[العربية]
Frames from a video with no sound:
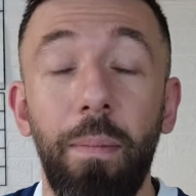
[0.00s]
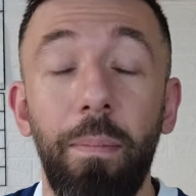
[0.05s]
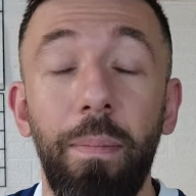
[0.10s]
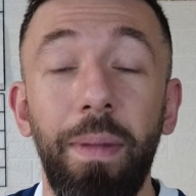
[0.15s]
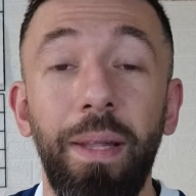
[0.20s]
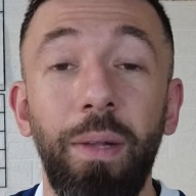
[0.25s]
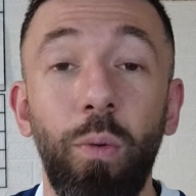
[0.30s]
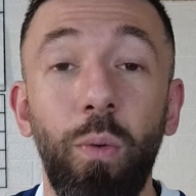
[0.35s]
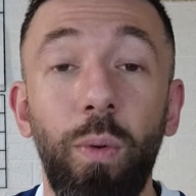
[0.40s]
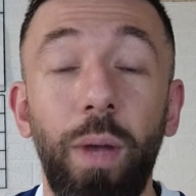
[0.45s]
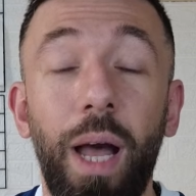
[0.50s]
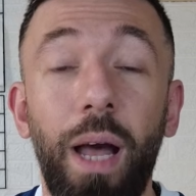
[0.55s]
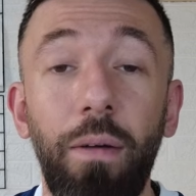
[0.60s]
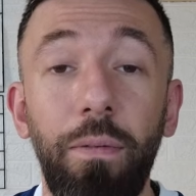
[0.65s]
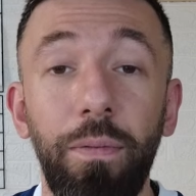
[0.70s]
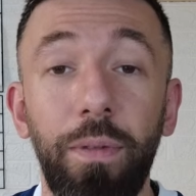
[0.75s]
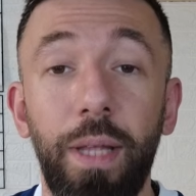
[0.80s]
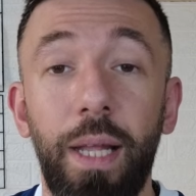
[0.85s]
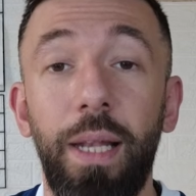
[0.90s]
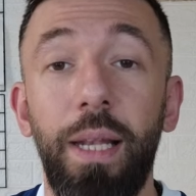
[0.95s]
من هو
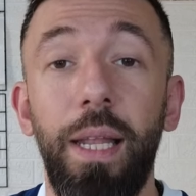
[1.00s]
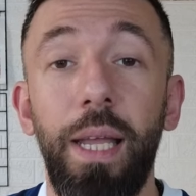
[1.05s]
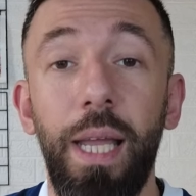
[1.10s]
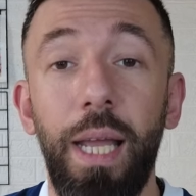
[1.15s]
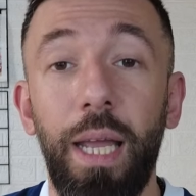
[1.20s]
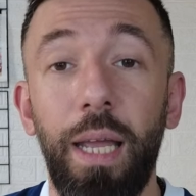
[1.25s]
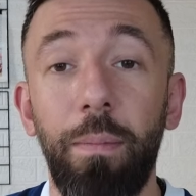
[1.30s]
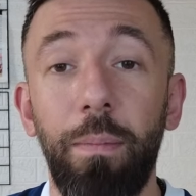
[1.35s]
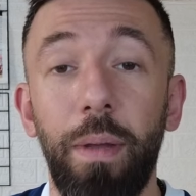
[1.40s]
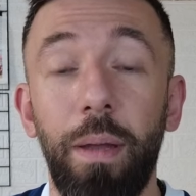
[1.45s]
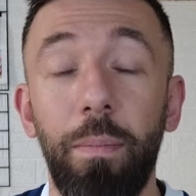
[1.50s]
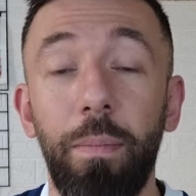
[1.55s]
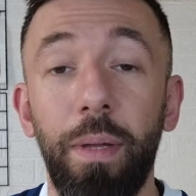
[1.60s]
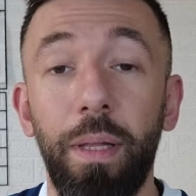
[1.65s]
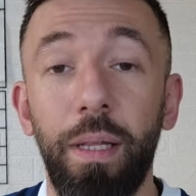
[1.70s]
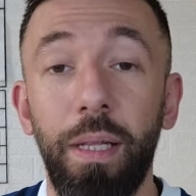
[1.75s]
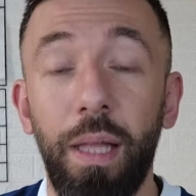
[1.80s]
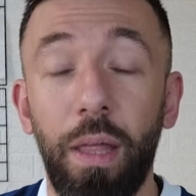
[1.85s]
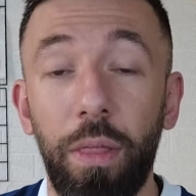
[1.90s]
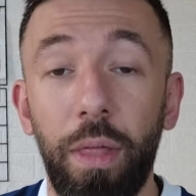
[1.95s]
افضل لاعب
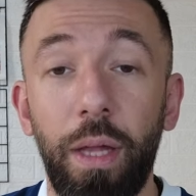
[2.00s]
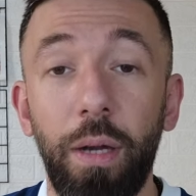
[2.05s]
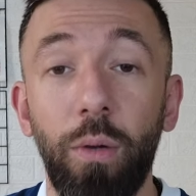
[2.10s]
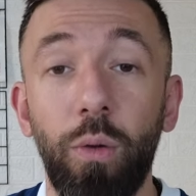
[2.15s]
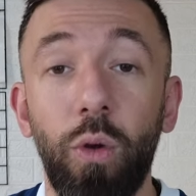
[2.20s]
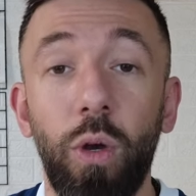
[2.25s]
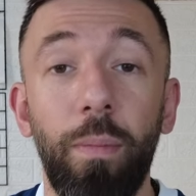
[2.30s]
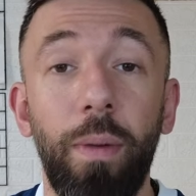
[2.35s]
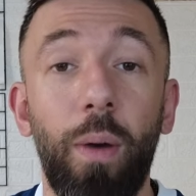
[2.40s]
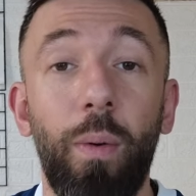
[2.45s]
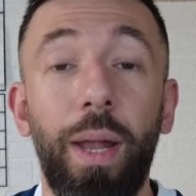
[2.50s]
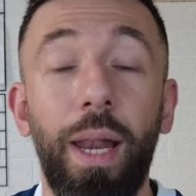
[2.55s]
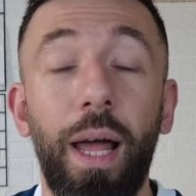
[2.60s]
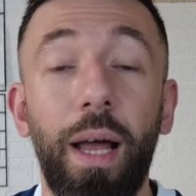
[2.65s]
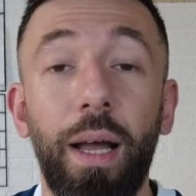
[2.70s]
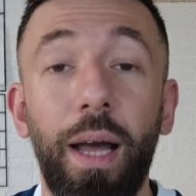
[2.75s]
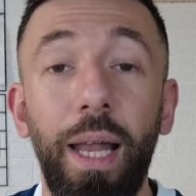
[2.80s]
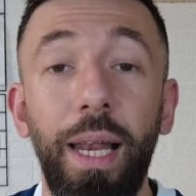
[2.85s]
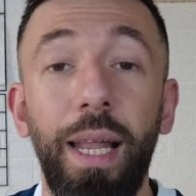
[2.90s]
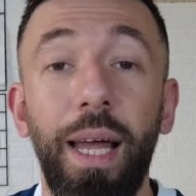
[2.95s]
بنظركم او على
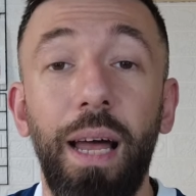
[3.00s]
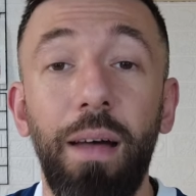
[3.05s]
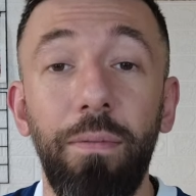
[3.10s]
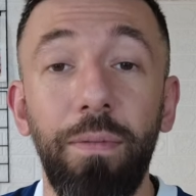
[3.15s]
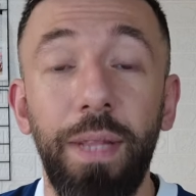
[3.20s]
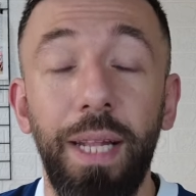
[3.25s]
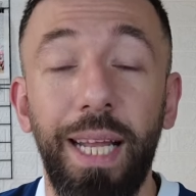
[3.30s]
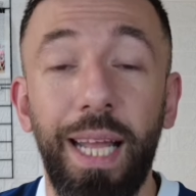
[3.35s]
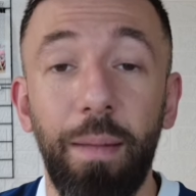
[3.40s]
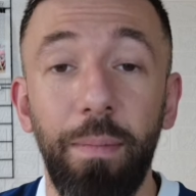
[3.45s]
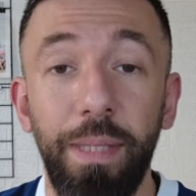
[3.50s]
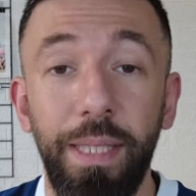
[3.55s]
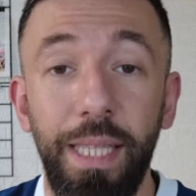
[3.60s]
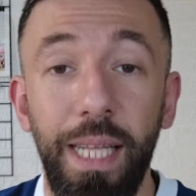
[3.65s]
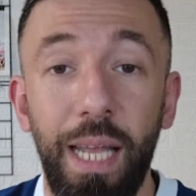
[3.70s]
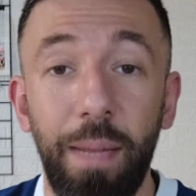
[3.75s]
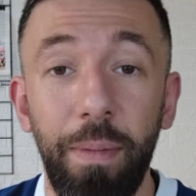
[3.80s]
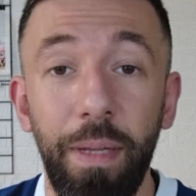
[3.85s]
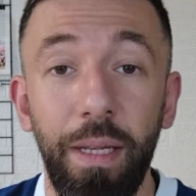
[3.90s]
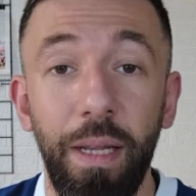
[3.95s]
الاقل افضل خمس
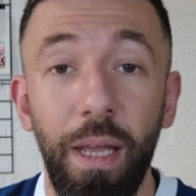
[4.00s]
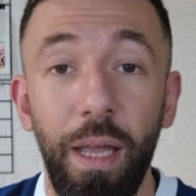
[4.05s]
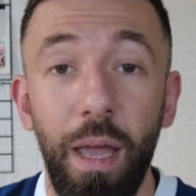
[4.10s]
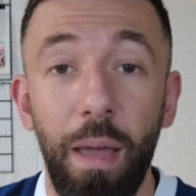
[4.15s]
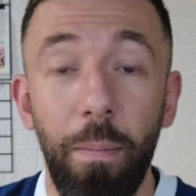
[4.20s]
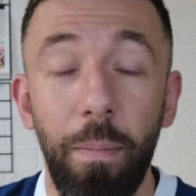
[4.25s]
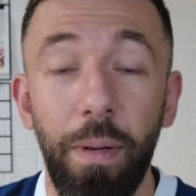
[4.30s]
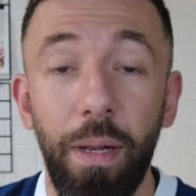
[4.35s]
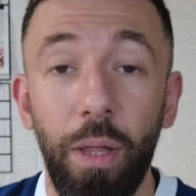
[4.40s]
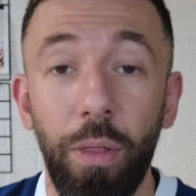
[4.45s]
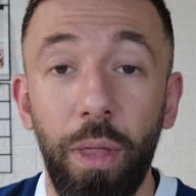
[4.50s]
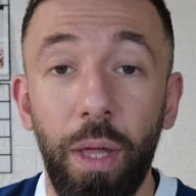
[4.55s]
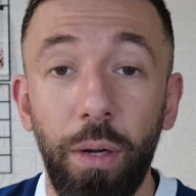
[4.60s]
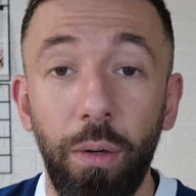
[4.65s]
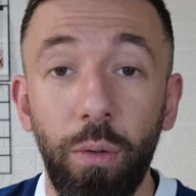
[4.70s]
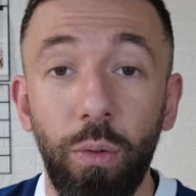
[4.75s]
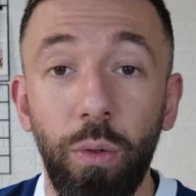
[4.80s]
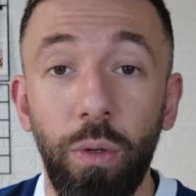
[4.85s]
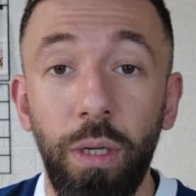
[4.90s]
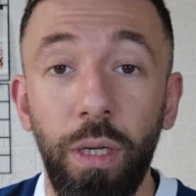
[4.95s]
لاعبين
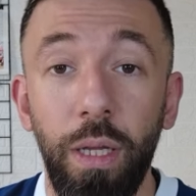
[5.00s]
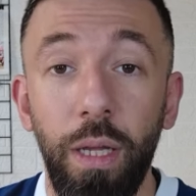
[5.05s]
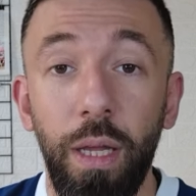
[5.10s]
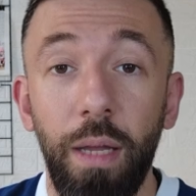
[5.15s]
بنظركم